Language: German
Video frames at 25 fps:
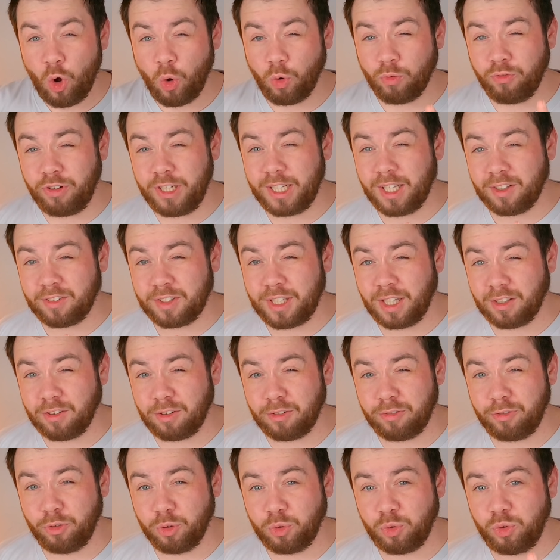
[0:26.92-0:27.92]
Und wie das
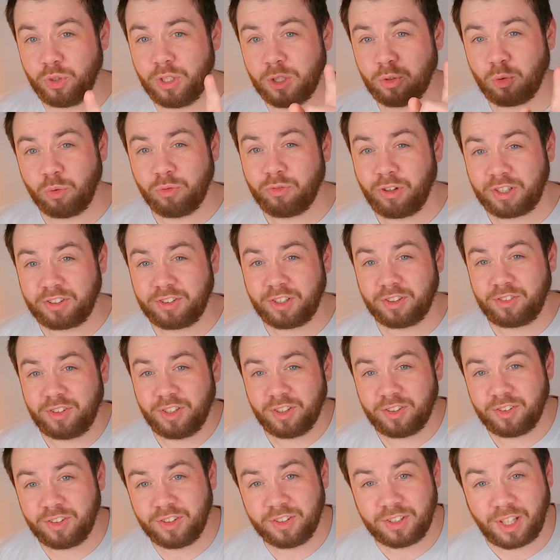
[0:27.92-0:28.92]
Ganze funktioniert und was das
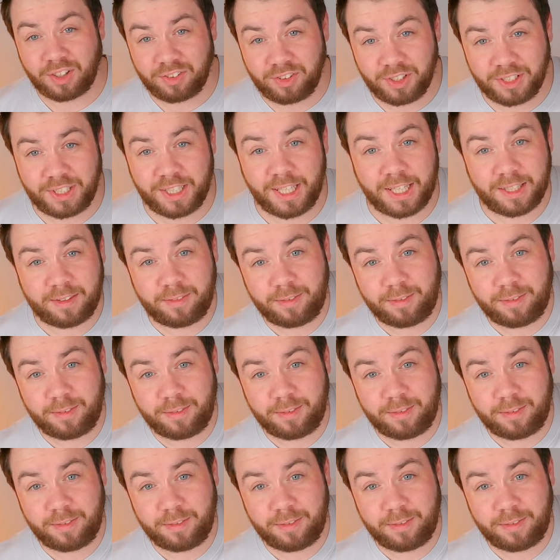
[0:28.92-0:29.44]
ist, das seht ihr